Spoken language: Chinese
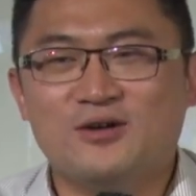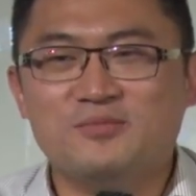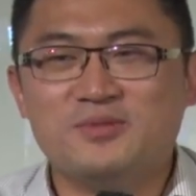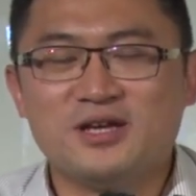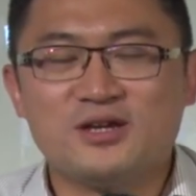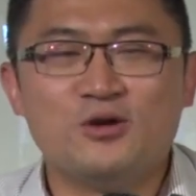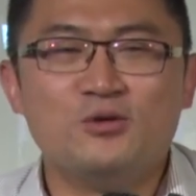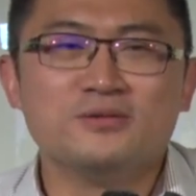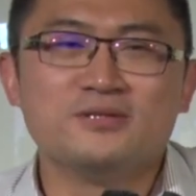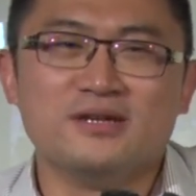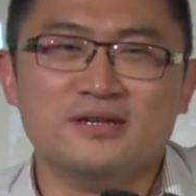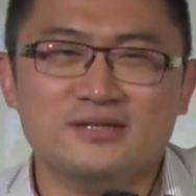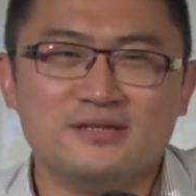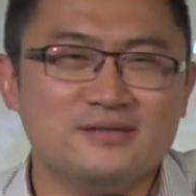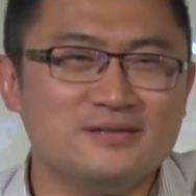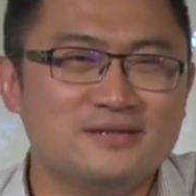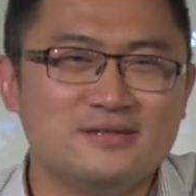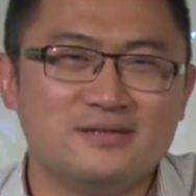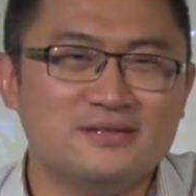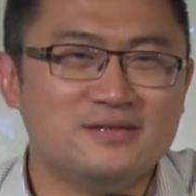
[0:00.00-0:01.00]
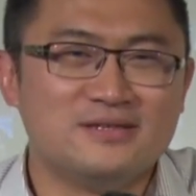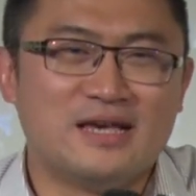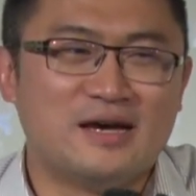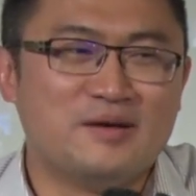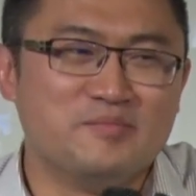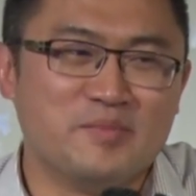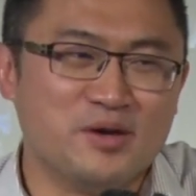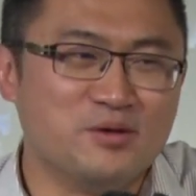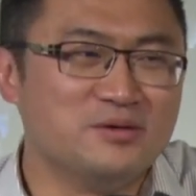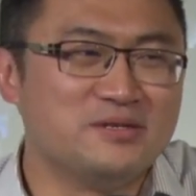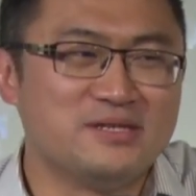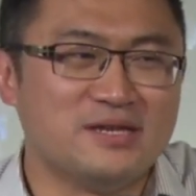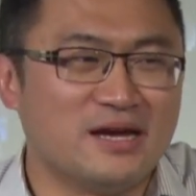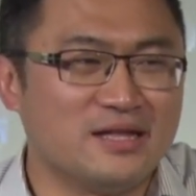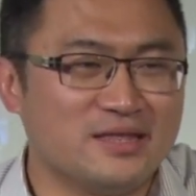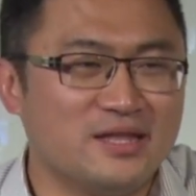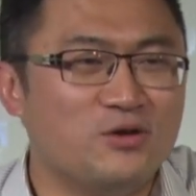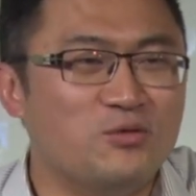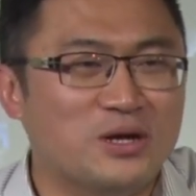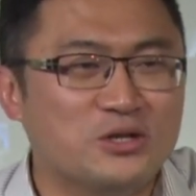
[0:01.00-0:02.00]
我们的工程师事实上没有
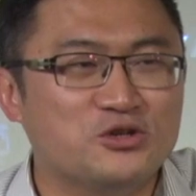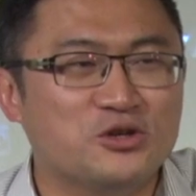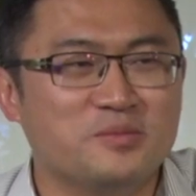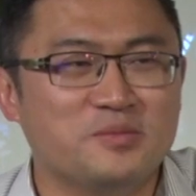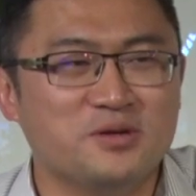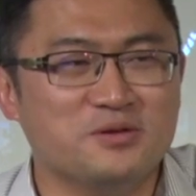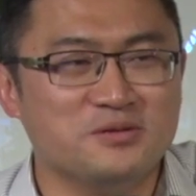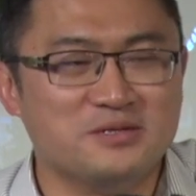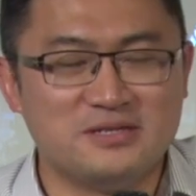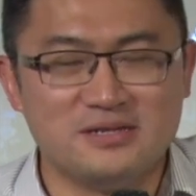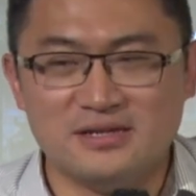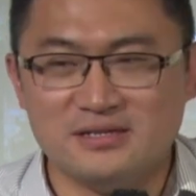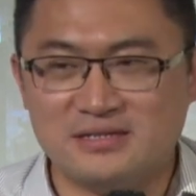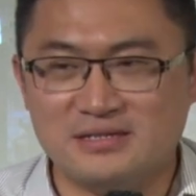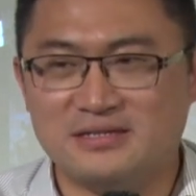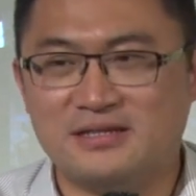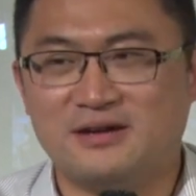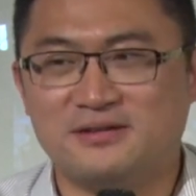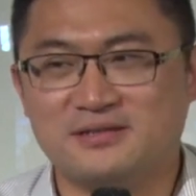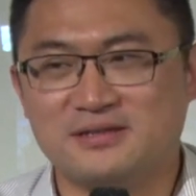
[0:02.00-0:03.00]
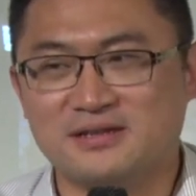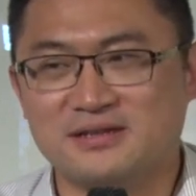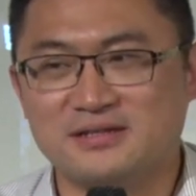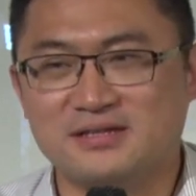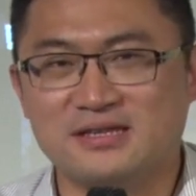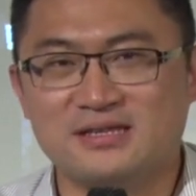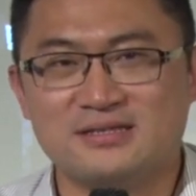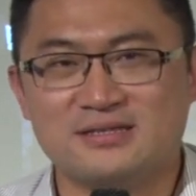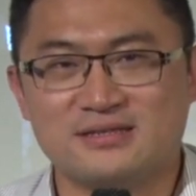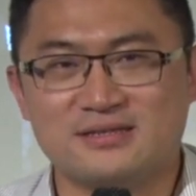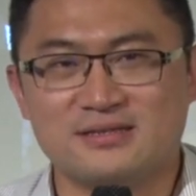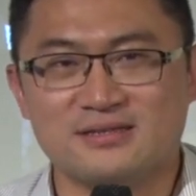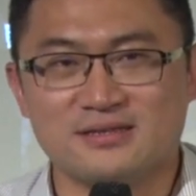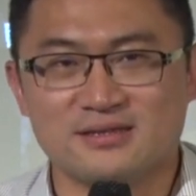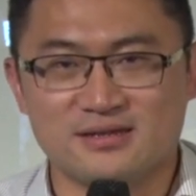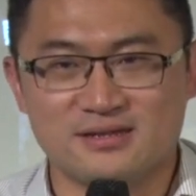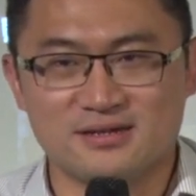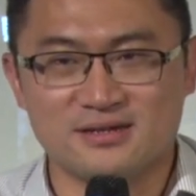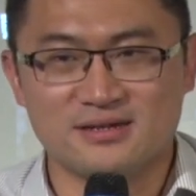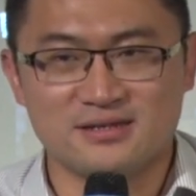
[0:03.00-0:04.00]
想到，完全没有涉及到这个第四
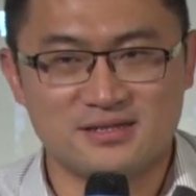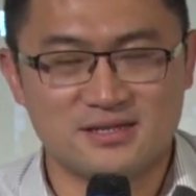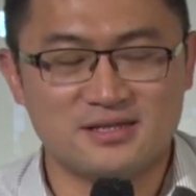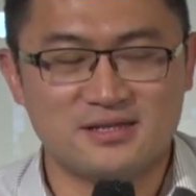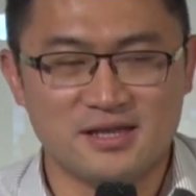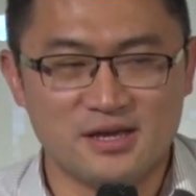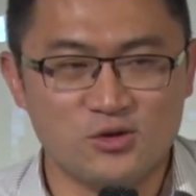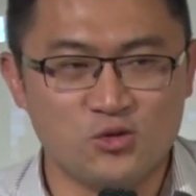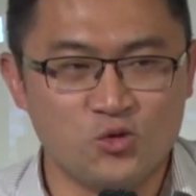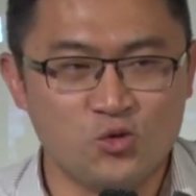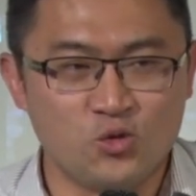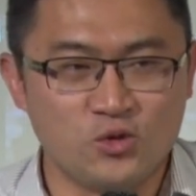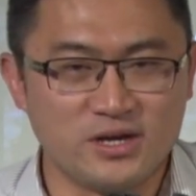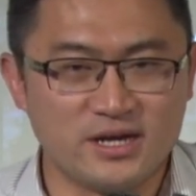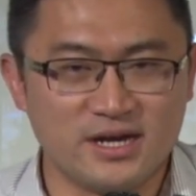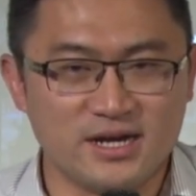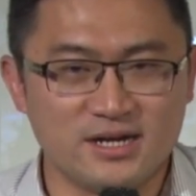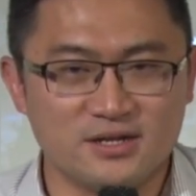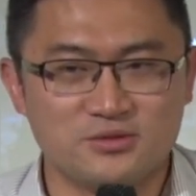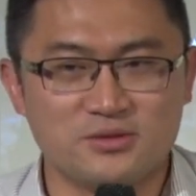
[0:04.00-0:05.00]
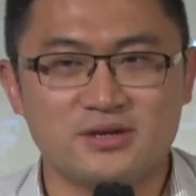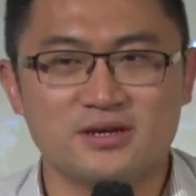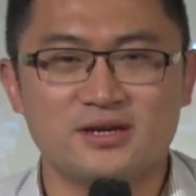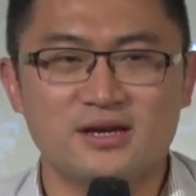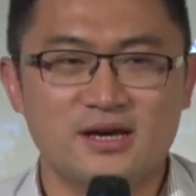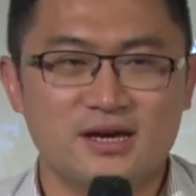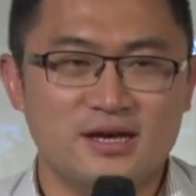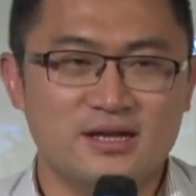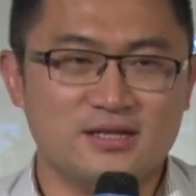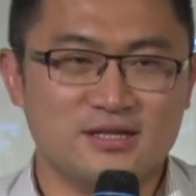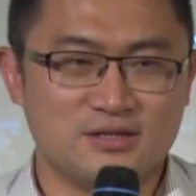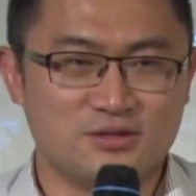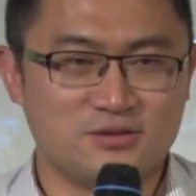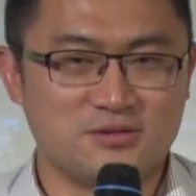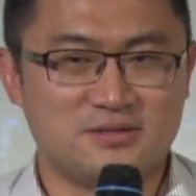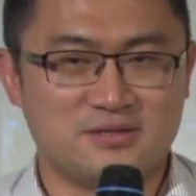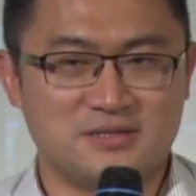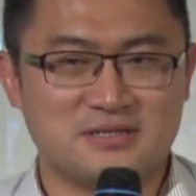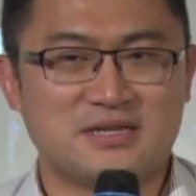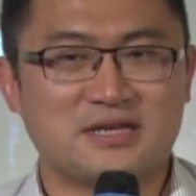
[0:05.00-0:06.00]
格，这第五格，所以就
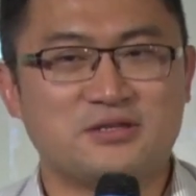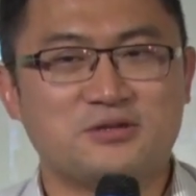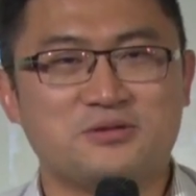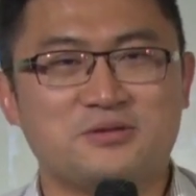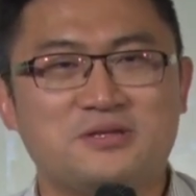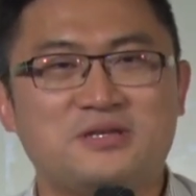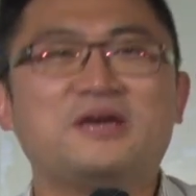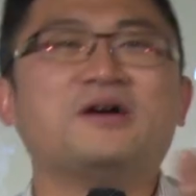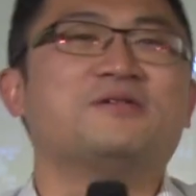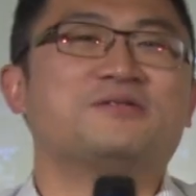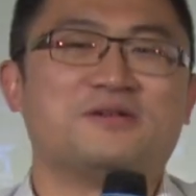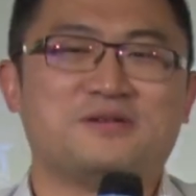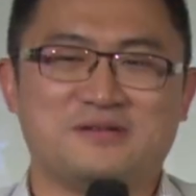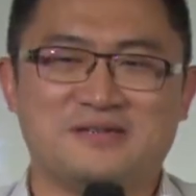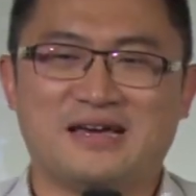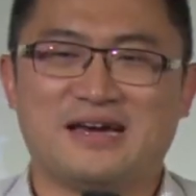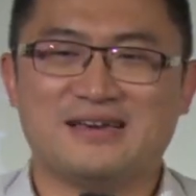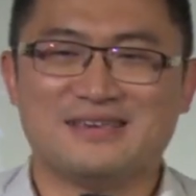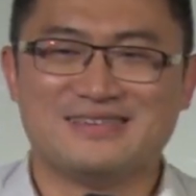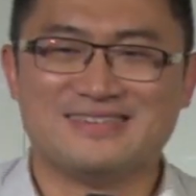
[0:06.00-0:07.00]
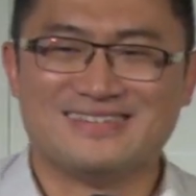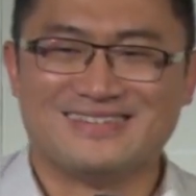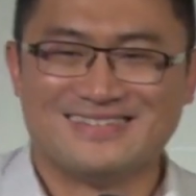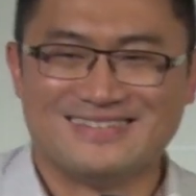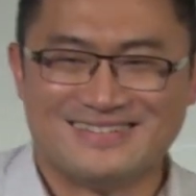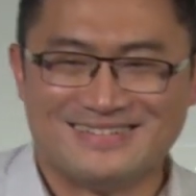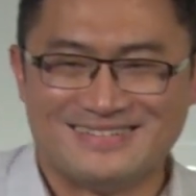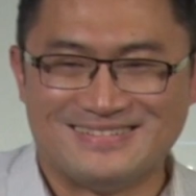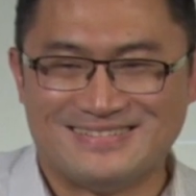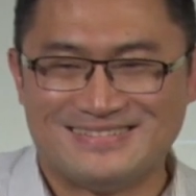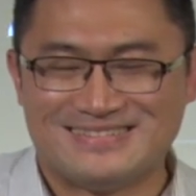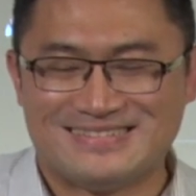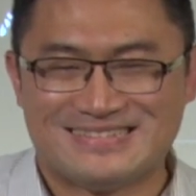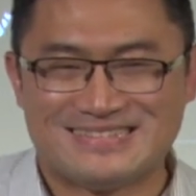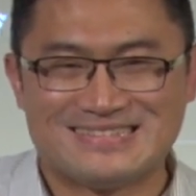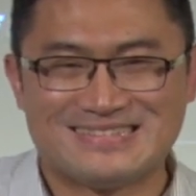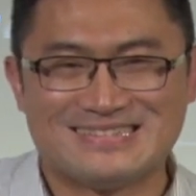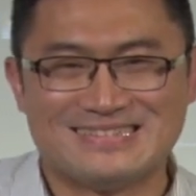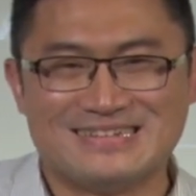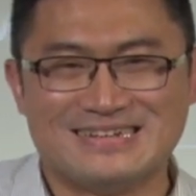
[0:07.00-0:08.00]
直接就跳到下一页啊。
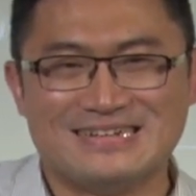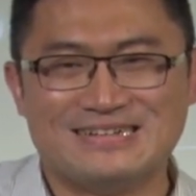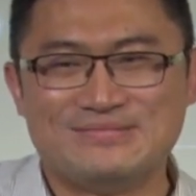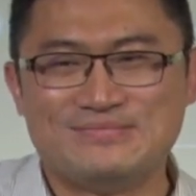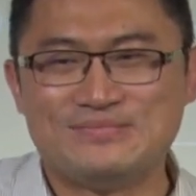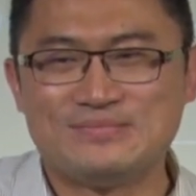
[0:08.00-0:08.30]
对，